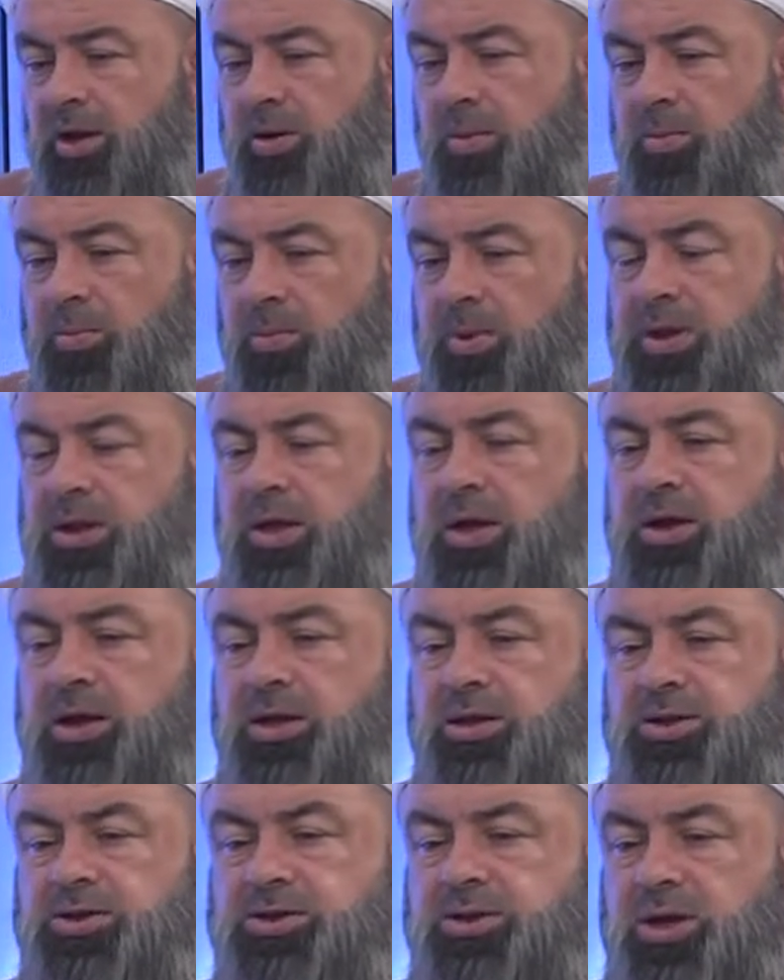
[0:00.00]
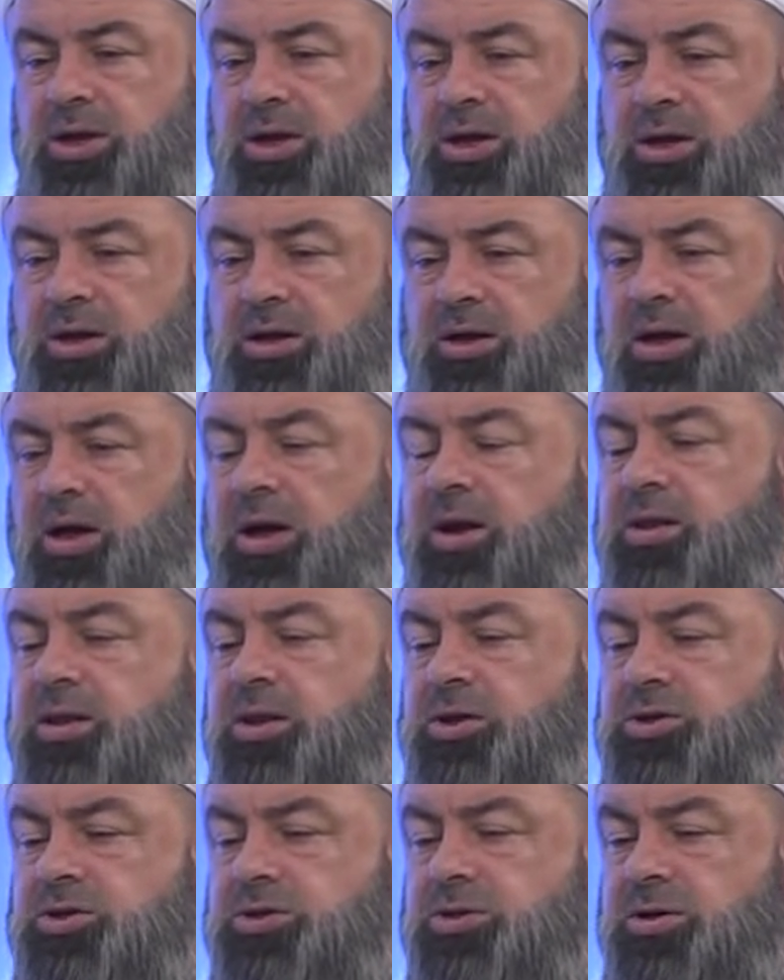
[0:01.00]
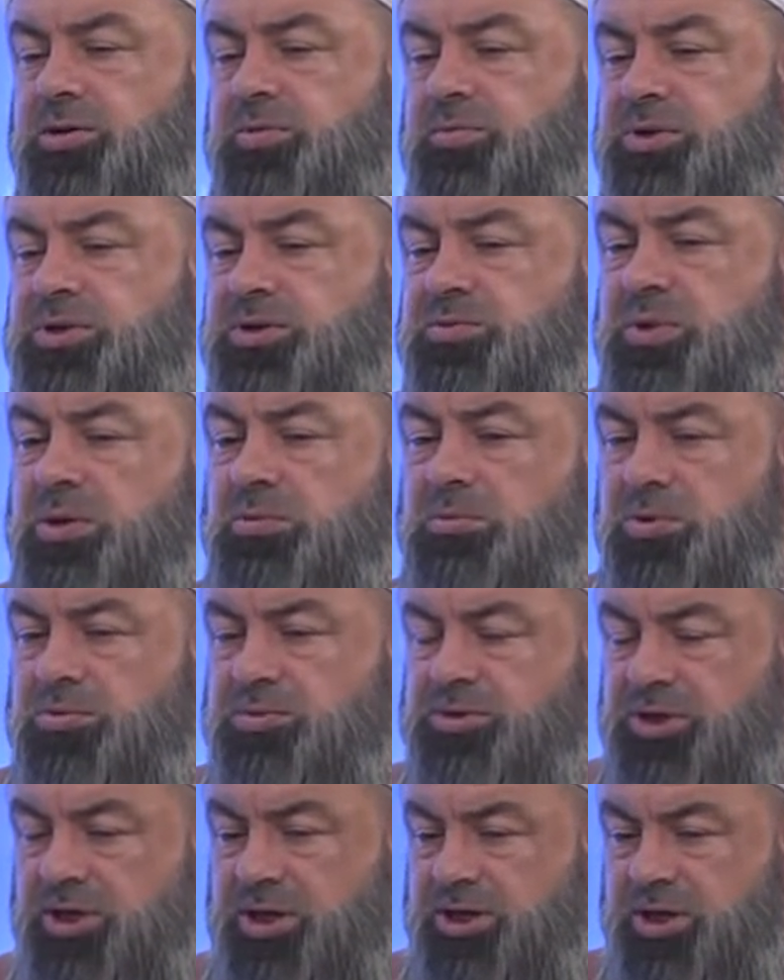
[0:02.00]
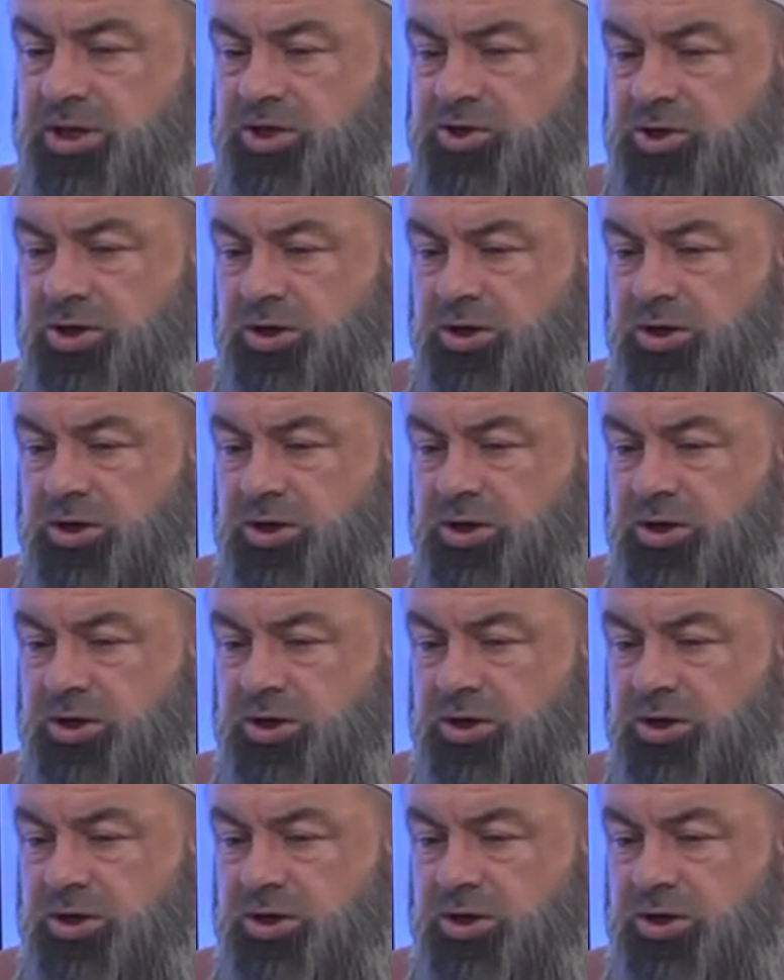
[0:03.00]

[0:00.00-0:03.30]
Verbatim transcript: Bana kalırsa kardeş bizim yapmamız gereken şey.